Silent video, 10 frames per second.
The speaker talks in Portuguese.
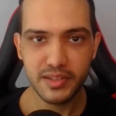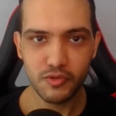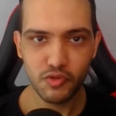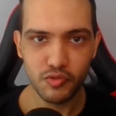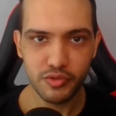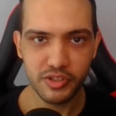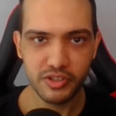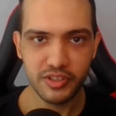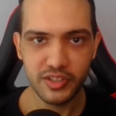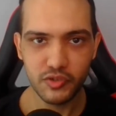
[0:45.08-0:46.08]
dessas
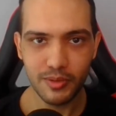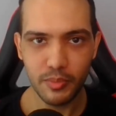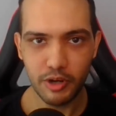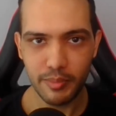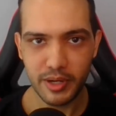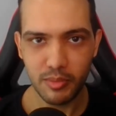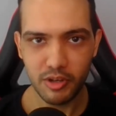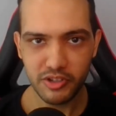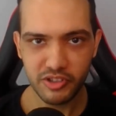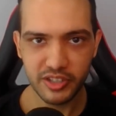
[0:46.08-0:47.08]
altcoins têm a sua própria
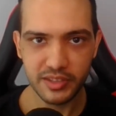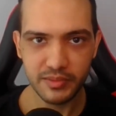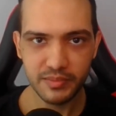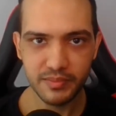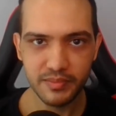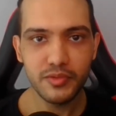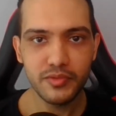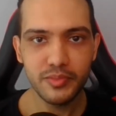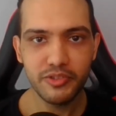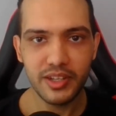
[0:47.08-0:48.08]
blockchain. Então
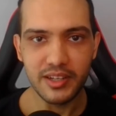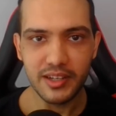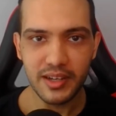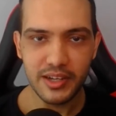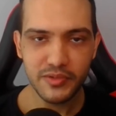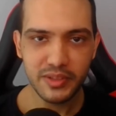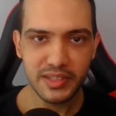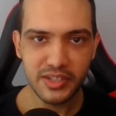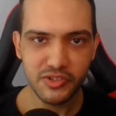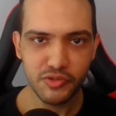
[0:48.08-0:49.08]
vamos lá, as
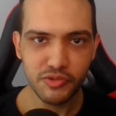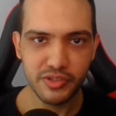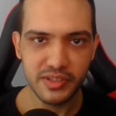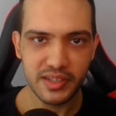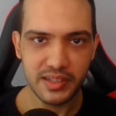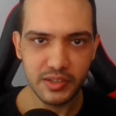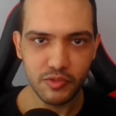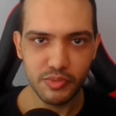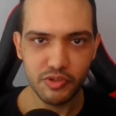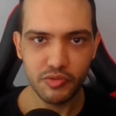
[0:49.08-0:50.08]
vantagens de utilizar
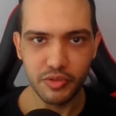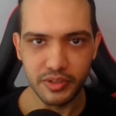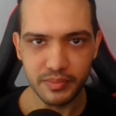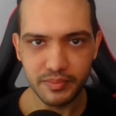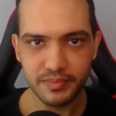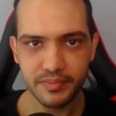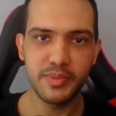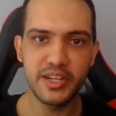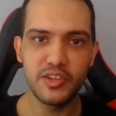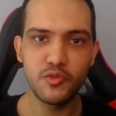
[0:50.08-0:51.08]
o Bitcoin. Eu
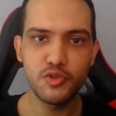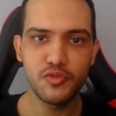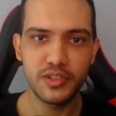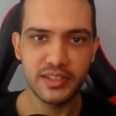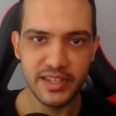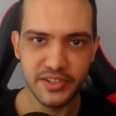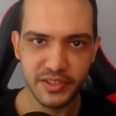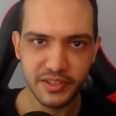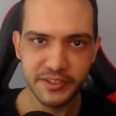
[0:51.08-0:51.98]
separei oito vantagens